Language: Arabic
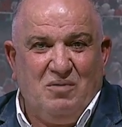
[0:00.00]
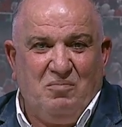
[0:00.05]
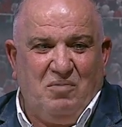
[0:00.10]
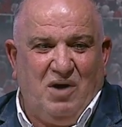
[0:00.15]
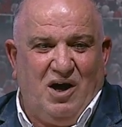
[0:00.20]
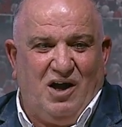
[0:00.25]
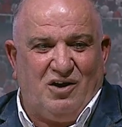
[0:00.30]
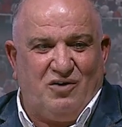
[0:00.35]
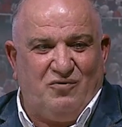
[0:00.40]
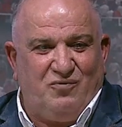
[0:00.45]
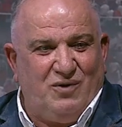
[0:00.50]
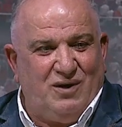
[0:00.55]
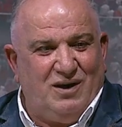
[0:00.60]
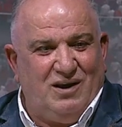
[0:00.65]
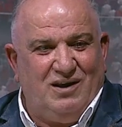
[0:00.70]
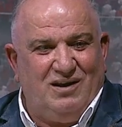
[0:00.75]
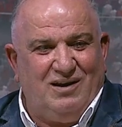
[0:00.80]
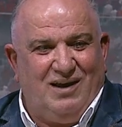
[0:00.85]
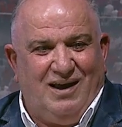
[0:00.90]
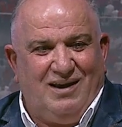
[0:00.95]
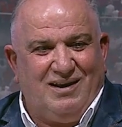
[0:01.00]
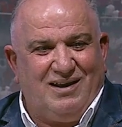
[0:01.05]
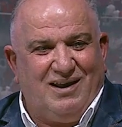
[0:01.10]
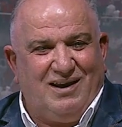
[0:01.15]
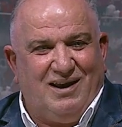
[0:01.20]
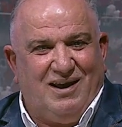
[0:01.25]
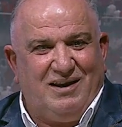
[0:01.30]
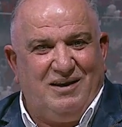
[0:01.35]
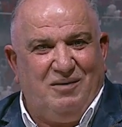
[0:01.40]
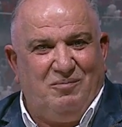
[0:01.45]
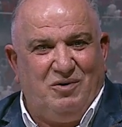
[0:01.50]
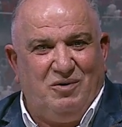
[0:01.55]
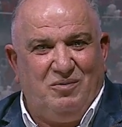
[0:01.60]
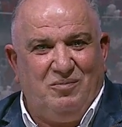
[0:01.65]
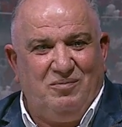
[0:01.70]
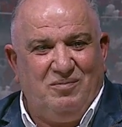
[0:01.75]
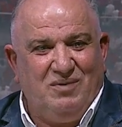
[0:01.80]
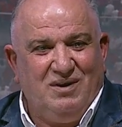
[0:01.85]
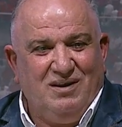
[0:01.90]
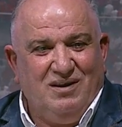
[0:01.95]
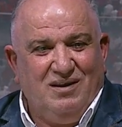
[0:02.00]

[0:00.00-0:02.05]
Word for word: ما اعرف والله قرار يمهم